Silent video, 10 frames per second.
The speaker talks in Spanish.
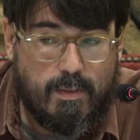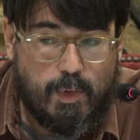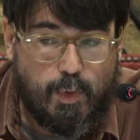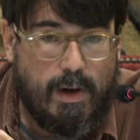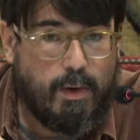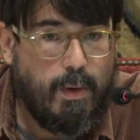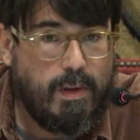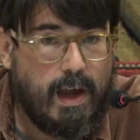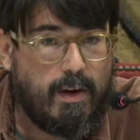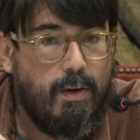suele
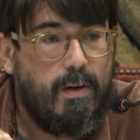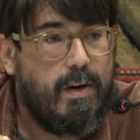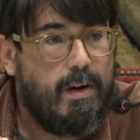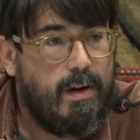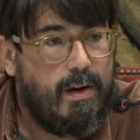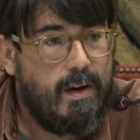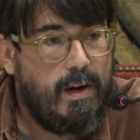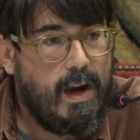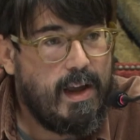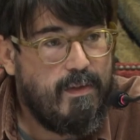ocultarlo,
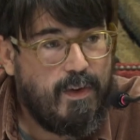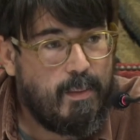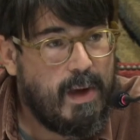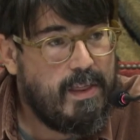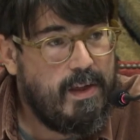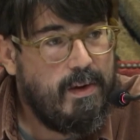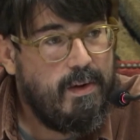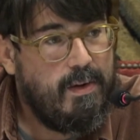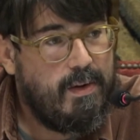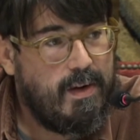la
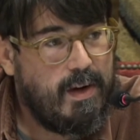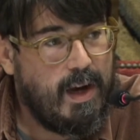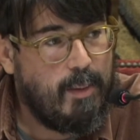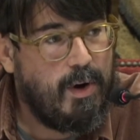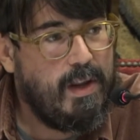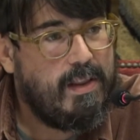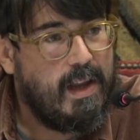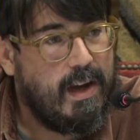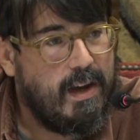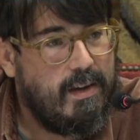información y la
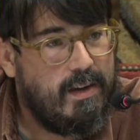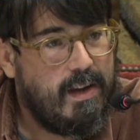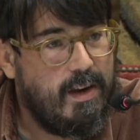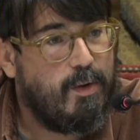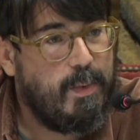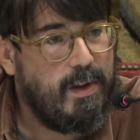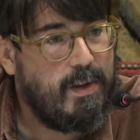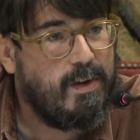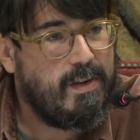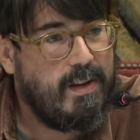política y los
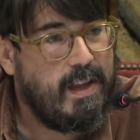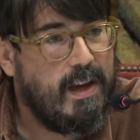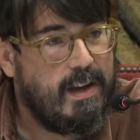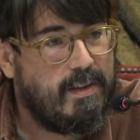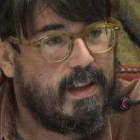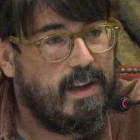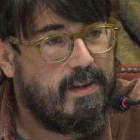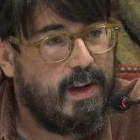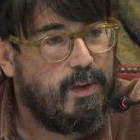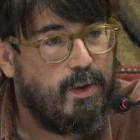periódicos del día están
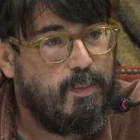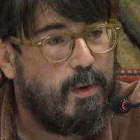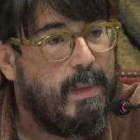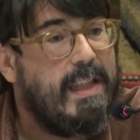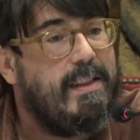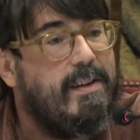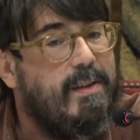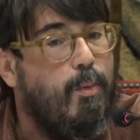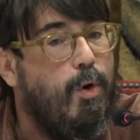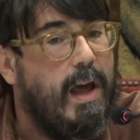escritos por manitas
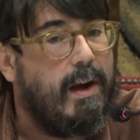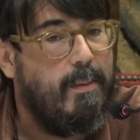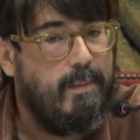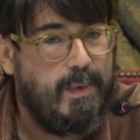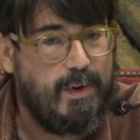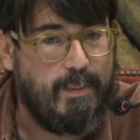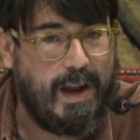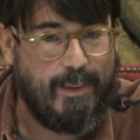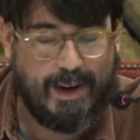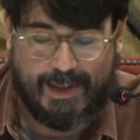de mujer. Son
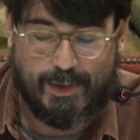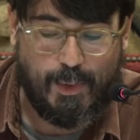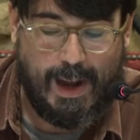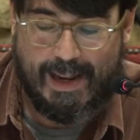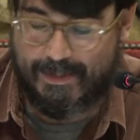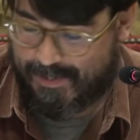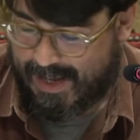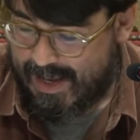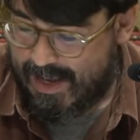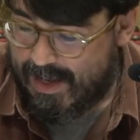palabras textuales.
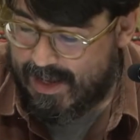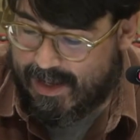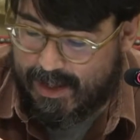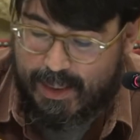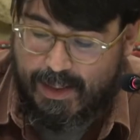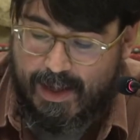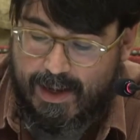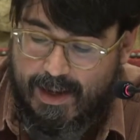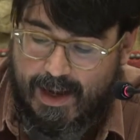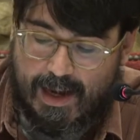
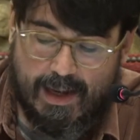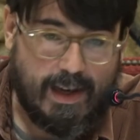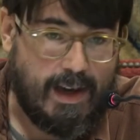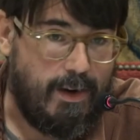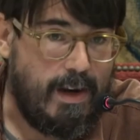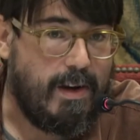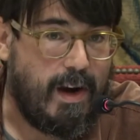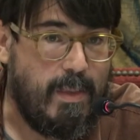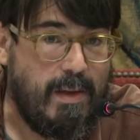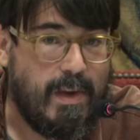Cita a Caroline
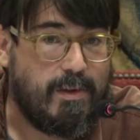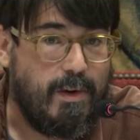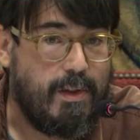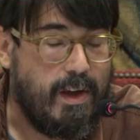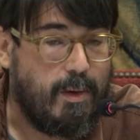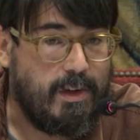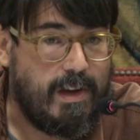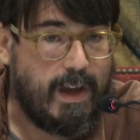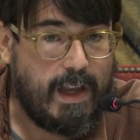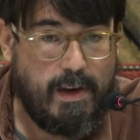Remy, más conocida como
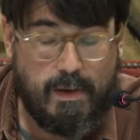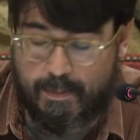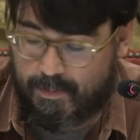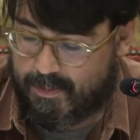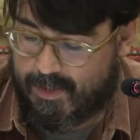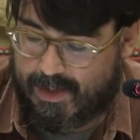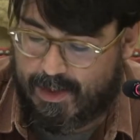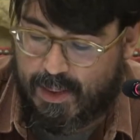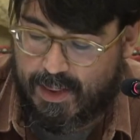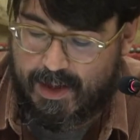Séverine, y
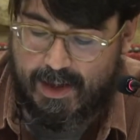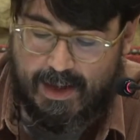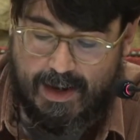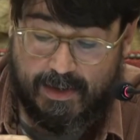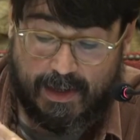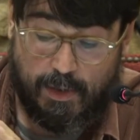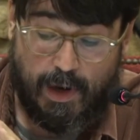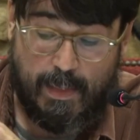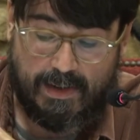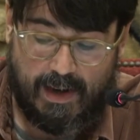dice, la
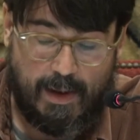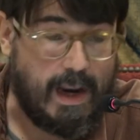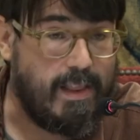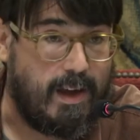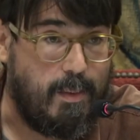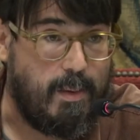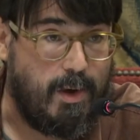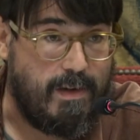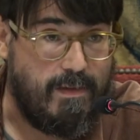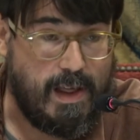escritora más celebrada que vive
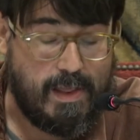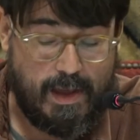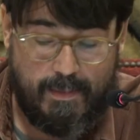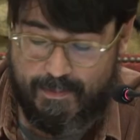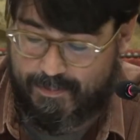hoy en Francia